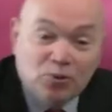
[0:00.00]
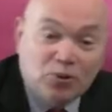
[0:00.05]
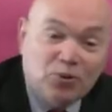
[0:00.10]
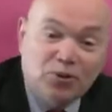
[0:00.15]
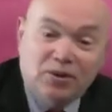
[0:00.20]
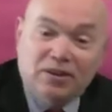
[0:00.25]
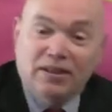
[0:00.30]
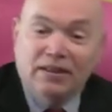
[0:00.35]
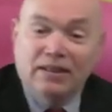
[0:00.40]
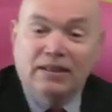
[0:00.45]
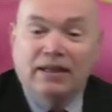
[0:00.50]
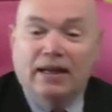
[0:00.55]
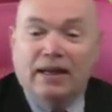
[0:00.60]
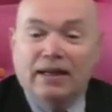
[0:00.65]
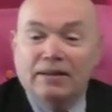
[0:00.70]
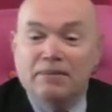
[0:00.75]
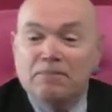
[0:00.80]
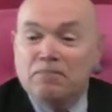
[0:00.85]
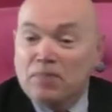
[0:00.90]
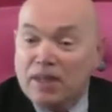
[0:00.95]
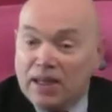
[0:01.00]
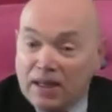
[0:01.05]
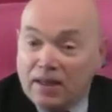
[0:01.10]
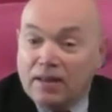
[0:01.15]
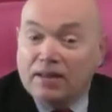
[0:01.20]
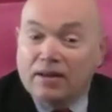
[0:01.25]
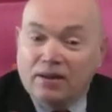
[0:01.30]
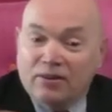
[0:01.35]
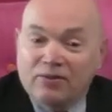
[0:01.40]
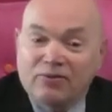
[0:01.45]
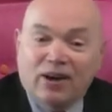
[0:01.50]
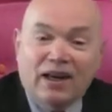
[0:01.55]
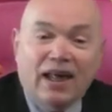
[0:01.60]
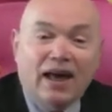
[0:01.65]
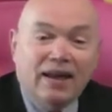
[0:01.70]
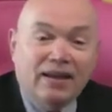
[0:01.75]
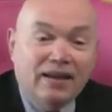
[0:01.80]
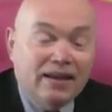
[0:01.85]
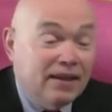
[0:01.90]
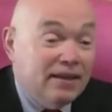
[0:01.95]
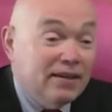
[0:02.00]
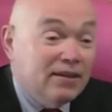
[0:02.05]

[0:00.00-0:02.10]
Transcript: côté. Hein. Euh, voilà.